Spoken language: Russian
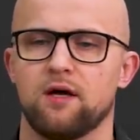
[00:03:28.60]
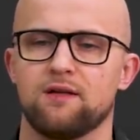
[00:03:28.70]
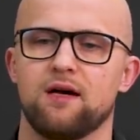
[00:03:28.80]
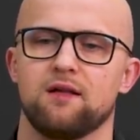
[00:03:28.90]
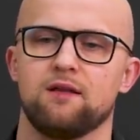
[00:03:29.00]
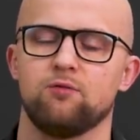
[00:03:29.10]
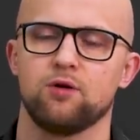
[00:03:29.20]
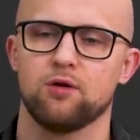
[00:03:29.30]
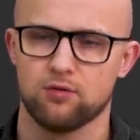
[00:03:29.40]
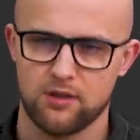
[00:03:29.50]
она от него
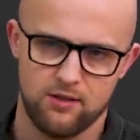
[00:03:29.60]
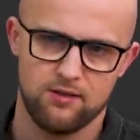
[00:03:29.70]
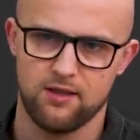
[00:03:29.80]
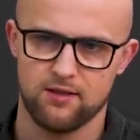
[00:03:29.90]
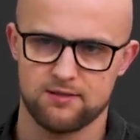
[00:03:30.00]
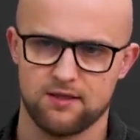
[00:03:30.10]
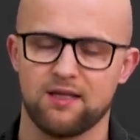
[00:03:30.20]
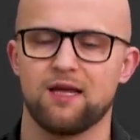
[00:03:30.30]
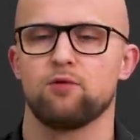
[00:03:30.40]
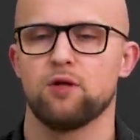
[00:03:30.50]
никуда не денется,
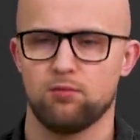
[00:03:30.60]
она его не